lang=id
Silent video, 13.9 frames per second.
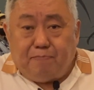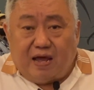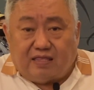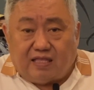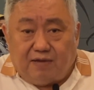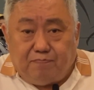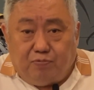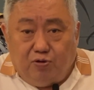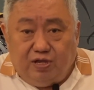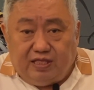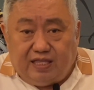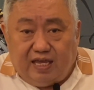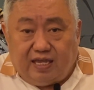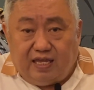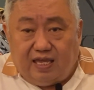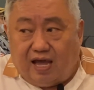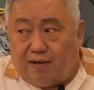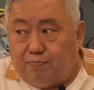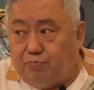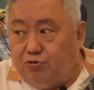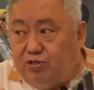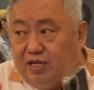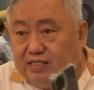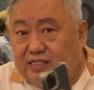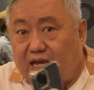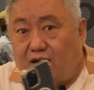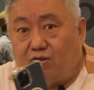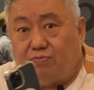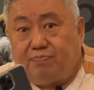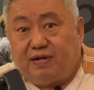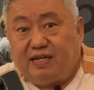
partai politik yang punya calon